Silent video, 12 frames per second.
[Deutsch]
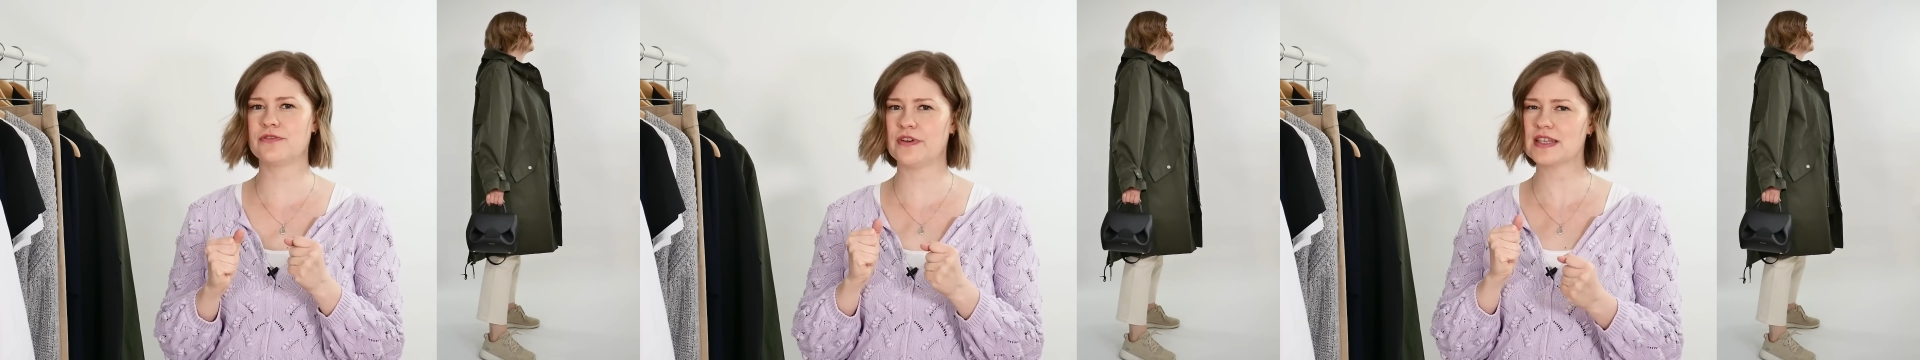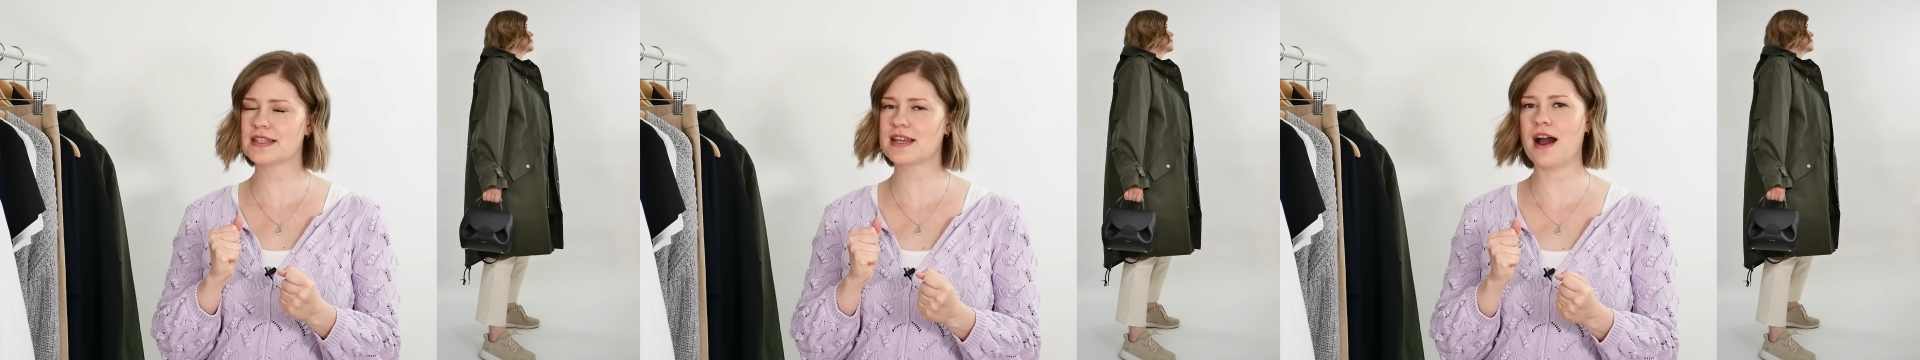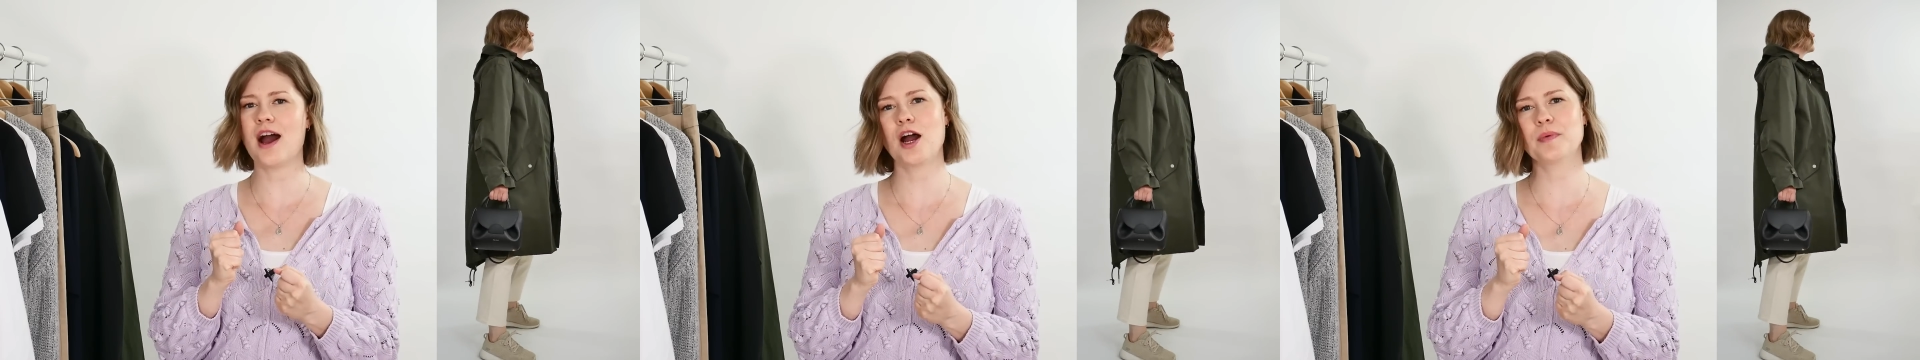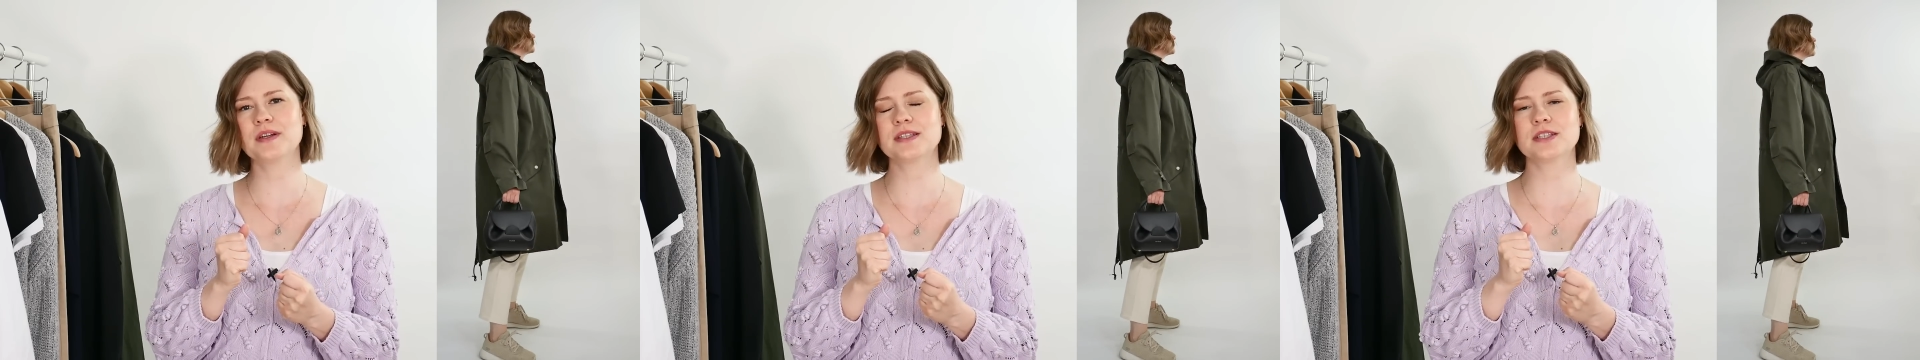
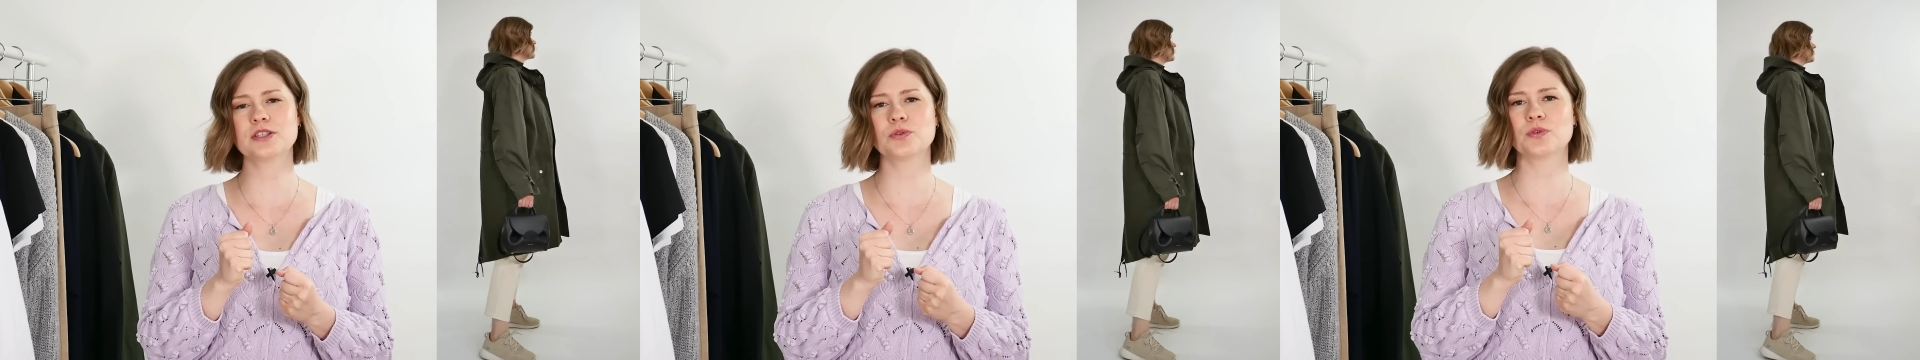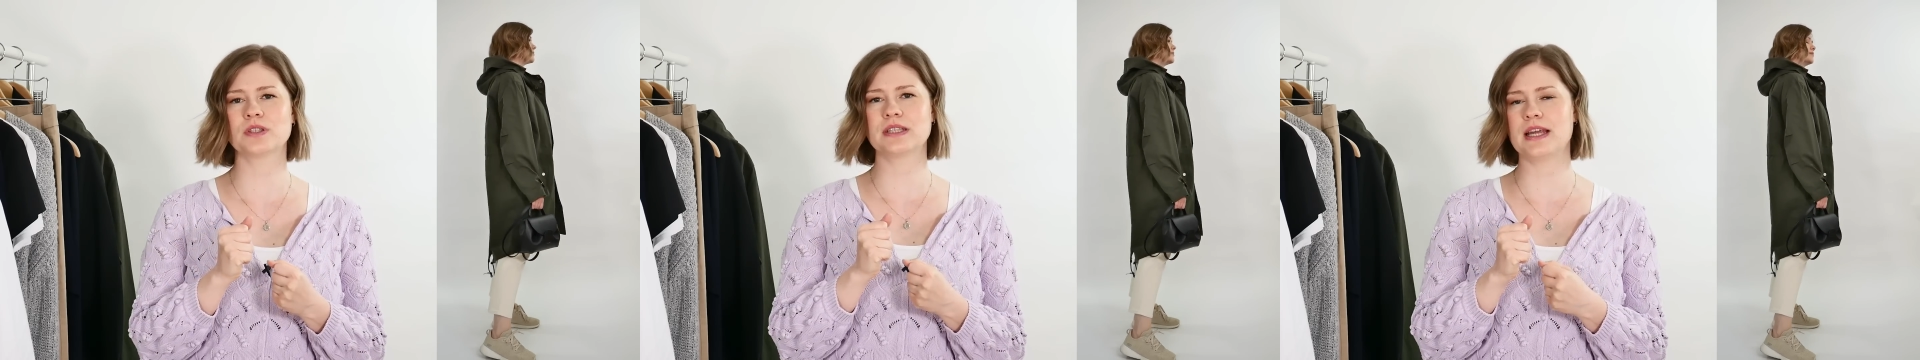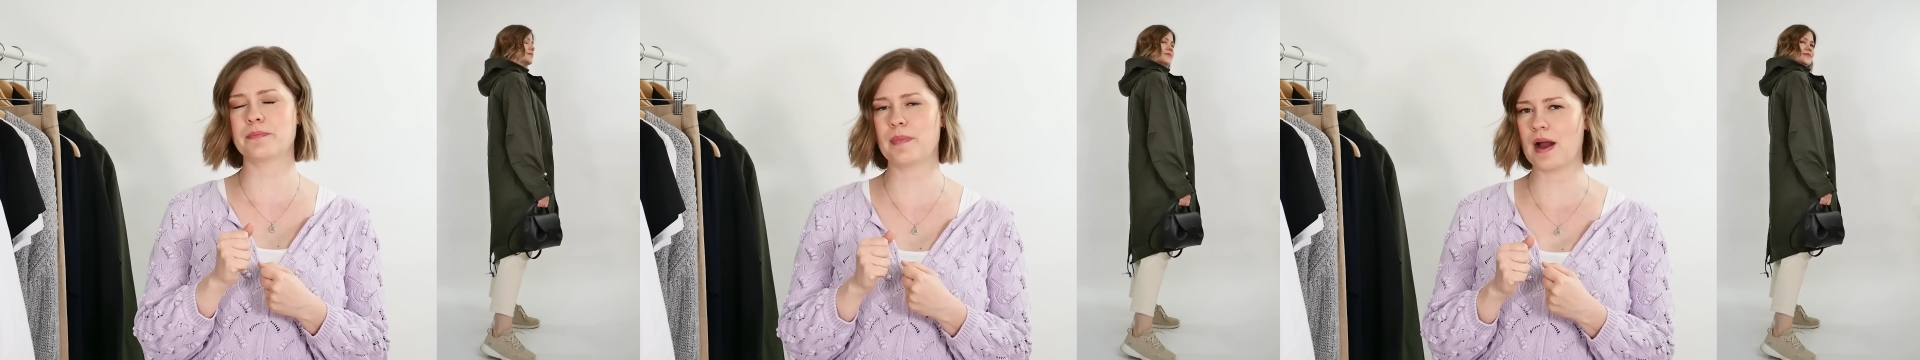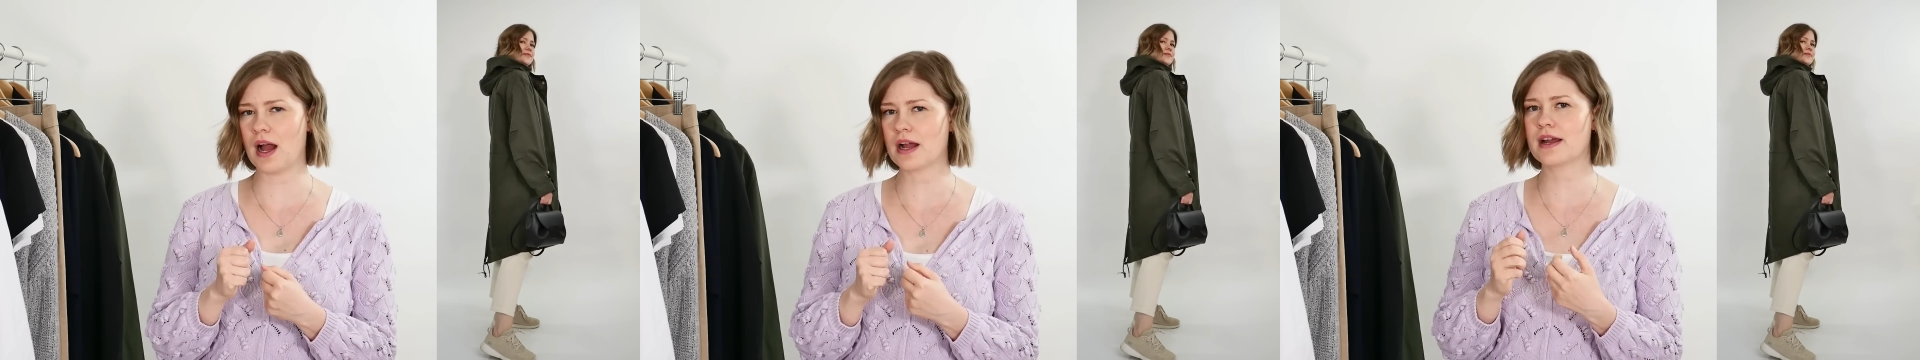festgearbeitet und der
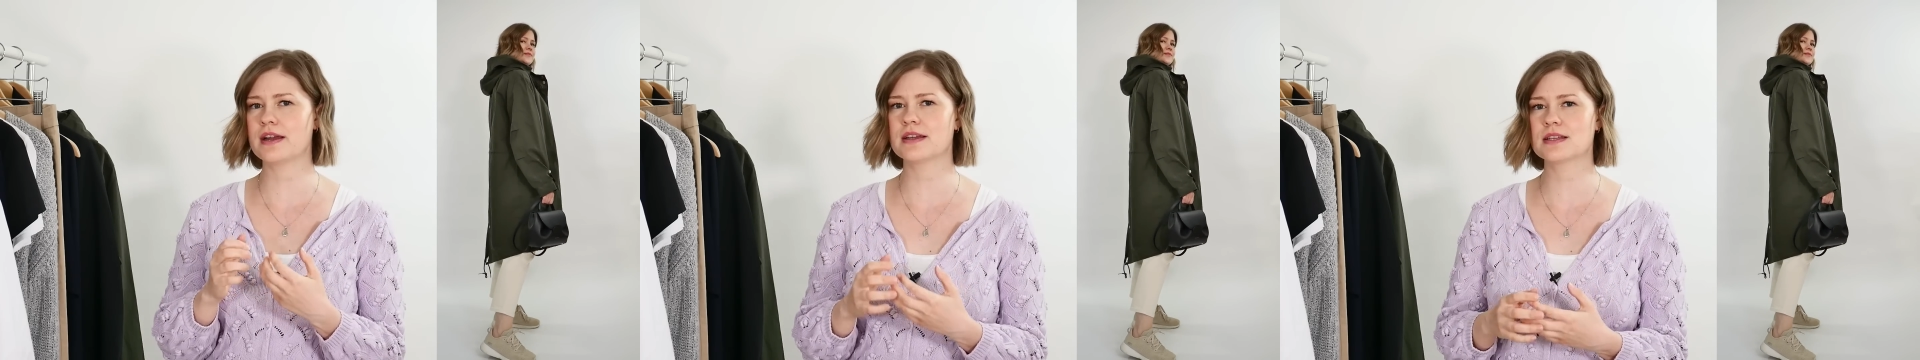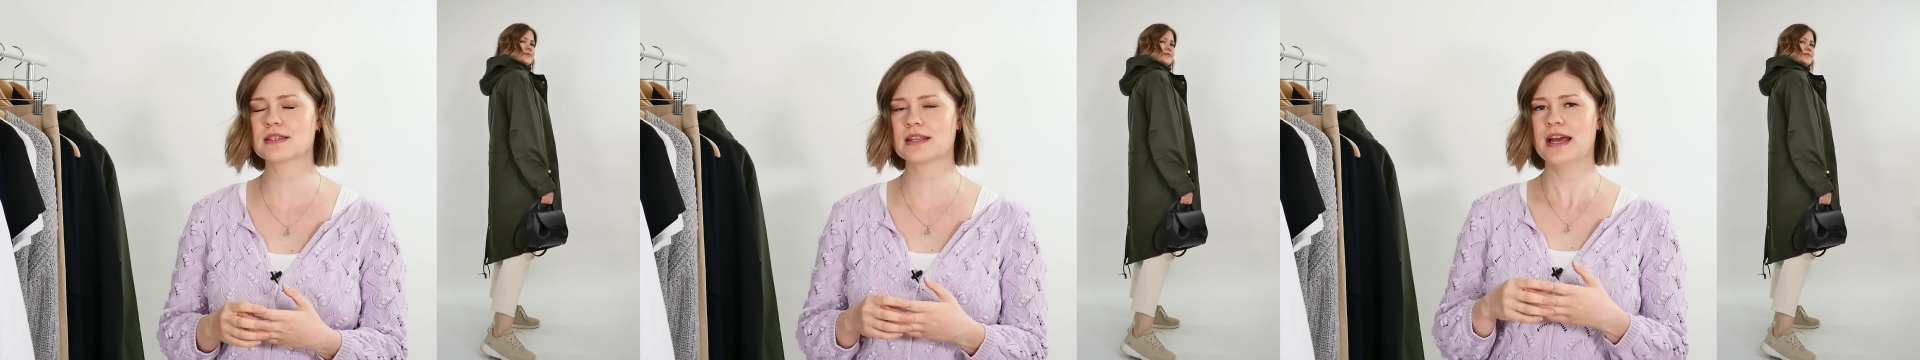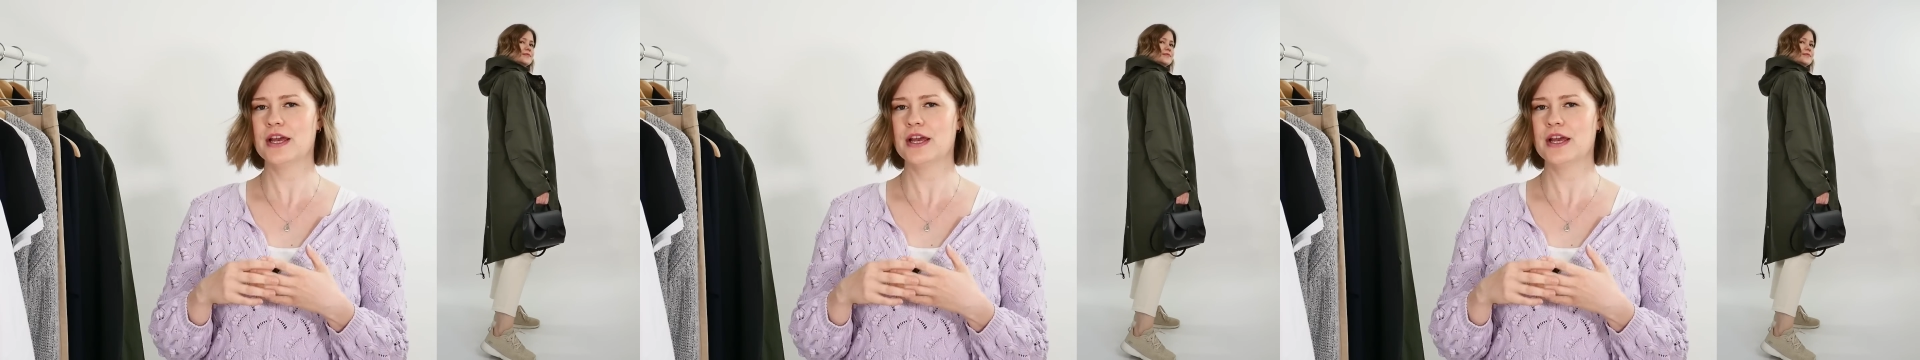Parker ist